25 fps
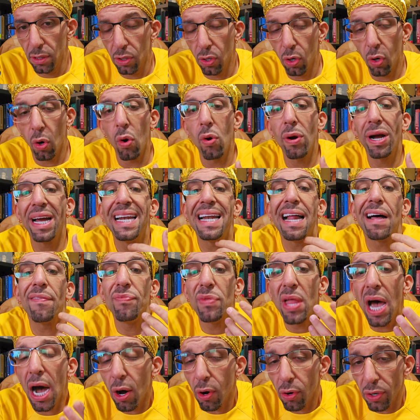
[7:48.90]
con el
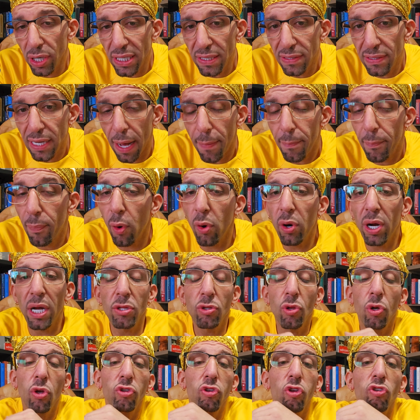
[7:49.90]
Abdá Orisa, porque
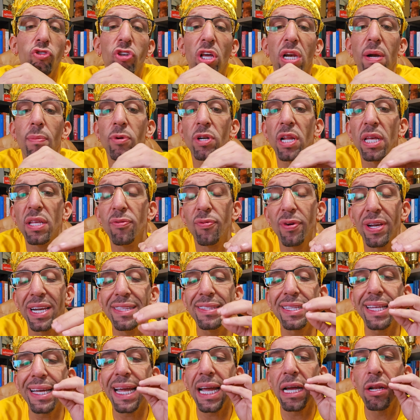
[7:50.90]
todos son ceremonias
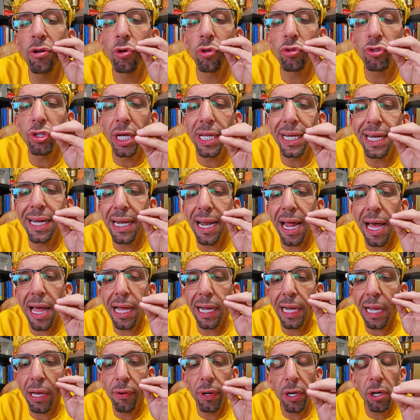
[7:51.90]
diferentes que no tienen
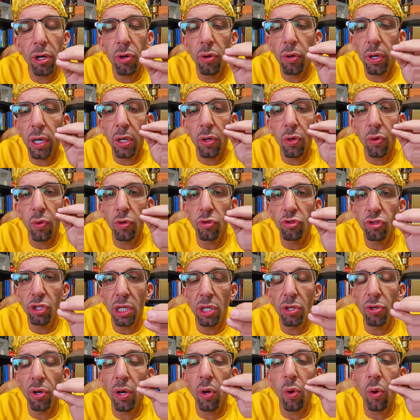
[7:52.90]
nada que ver con el cuchillo,